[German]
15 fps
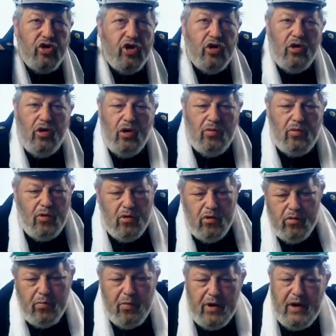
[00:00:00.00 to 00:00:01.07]
Nicht jeder,
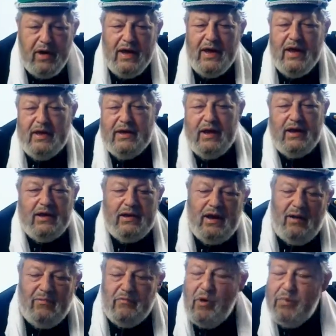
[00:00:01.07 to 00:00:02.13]
aber ich meine, die
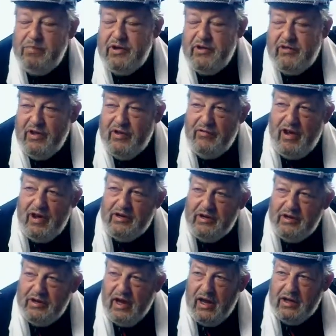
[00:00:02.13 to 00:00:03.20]
anderen haben überhaupt nicht sehr
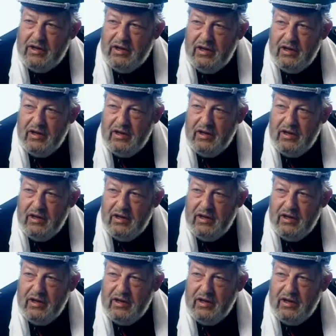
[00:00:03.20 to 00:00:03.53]
weit gedacht.